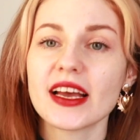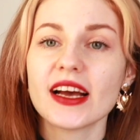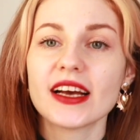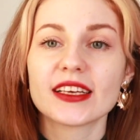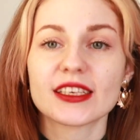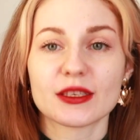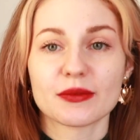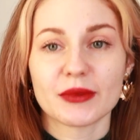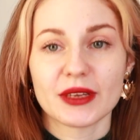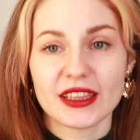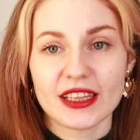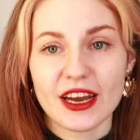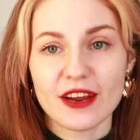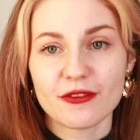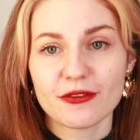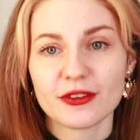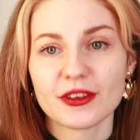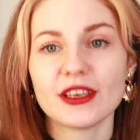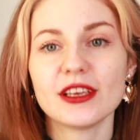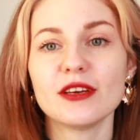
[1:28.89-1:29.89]
смотря
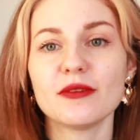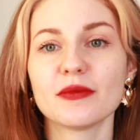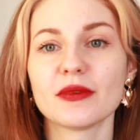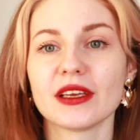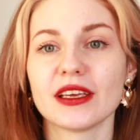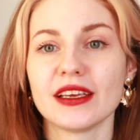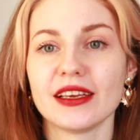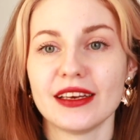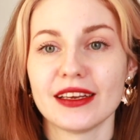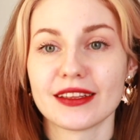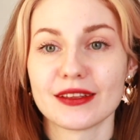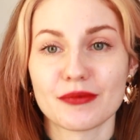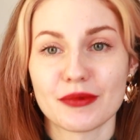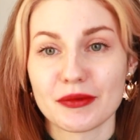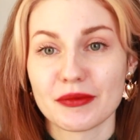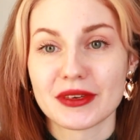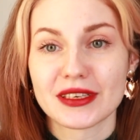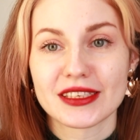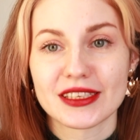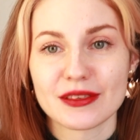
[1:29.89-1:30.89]
фильм или,
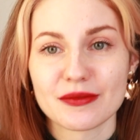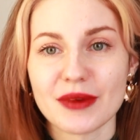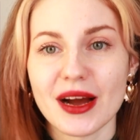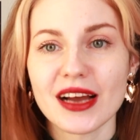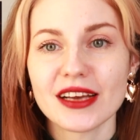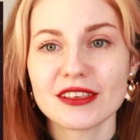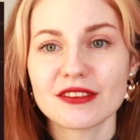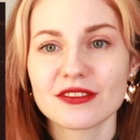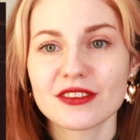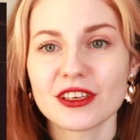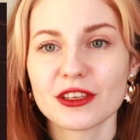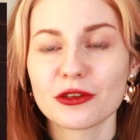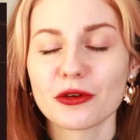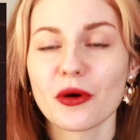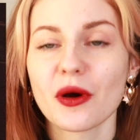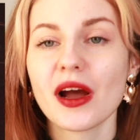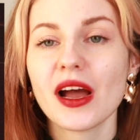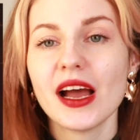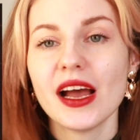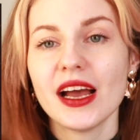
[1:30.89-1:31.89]
например, снимаясь в кино.